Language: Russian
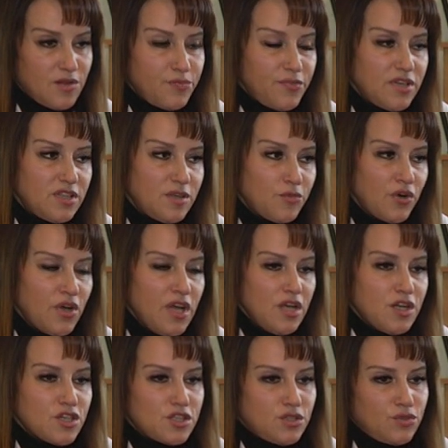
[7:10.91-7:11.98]
и поэтому
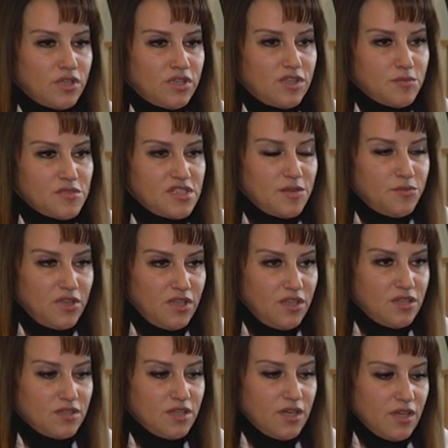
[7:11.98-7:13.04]
что-то там
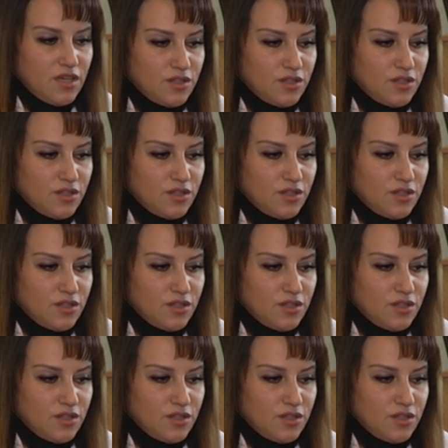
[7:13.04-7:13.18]
заменить